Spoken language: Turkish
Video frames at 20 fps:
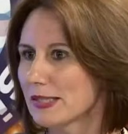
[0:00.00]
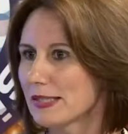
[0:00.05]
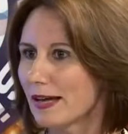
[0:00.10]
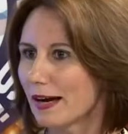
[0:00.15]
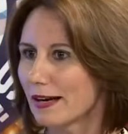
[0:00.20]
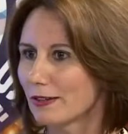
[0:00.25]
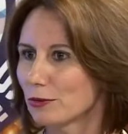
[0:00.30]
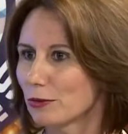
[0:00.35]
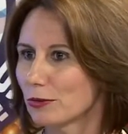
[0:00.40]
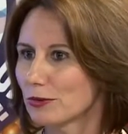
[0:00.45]

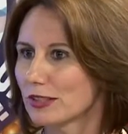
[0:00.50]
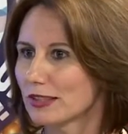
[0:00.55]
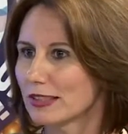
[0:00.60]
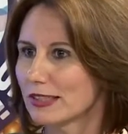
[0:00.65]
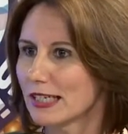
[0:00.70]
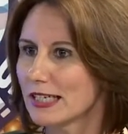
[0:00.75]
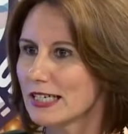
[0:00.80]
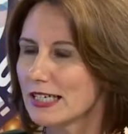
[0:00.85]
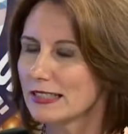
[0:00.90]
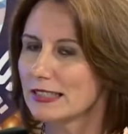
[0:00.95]
bizler de
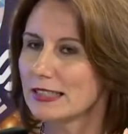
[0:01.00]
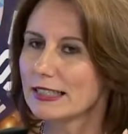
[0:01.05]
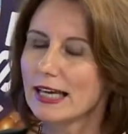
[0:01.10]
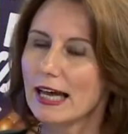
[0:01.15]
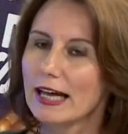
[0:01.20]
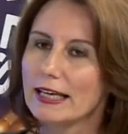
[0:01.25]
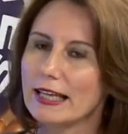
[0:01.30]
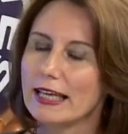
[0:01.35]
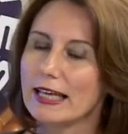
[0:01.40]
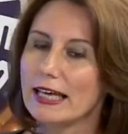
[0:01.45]
onları yaşadık.
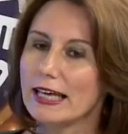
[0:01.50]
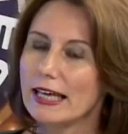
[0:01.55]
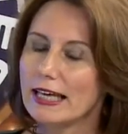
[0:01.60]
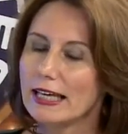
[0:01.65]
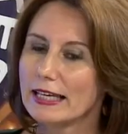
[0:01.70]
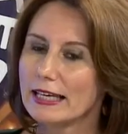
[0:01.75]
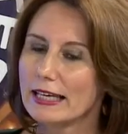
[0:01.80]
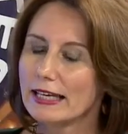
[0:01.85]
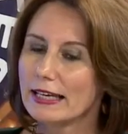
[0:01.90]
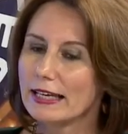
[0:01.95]
Yani
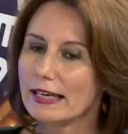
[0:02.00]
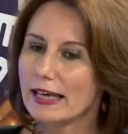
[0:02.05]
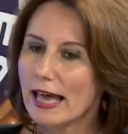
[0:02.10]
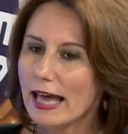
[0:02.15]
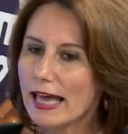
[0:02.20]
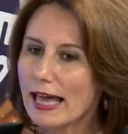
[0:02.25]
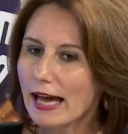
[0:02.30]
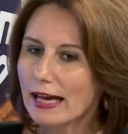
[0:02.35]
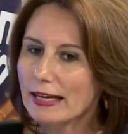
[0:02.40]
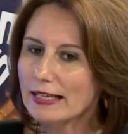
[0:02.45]
e,
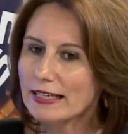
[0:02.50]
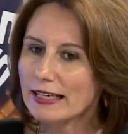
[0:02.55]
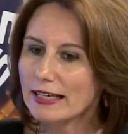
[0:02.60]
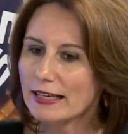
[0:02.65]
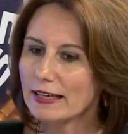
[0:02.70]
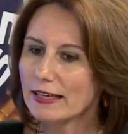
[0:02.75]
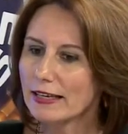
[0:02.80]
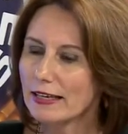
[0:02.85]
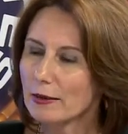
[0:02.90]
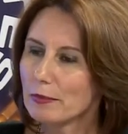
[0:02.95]
eğer
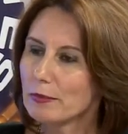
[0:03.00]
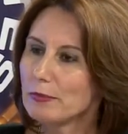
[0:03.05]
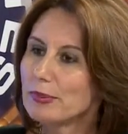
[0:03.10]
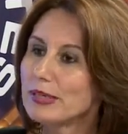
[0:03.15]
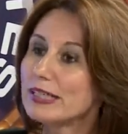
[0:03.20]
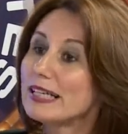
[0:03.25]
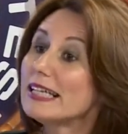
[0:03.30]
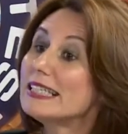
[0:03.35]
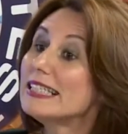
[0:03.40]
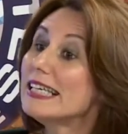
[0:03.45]
ki
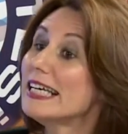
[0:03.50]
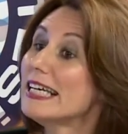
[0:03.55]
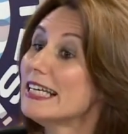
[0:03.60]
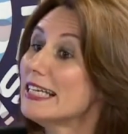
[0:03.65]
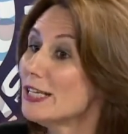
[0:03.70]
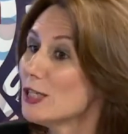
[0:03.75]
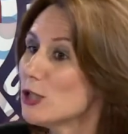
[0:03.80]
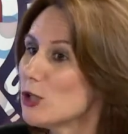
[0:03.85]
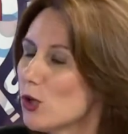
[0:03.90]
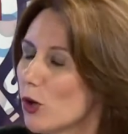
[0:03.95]
Tedirgin
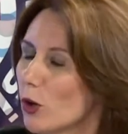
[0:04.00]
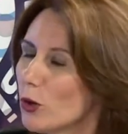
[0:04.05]
pratiğiniz mi?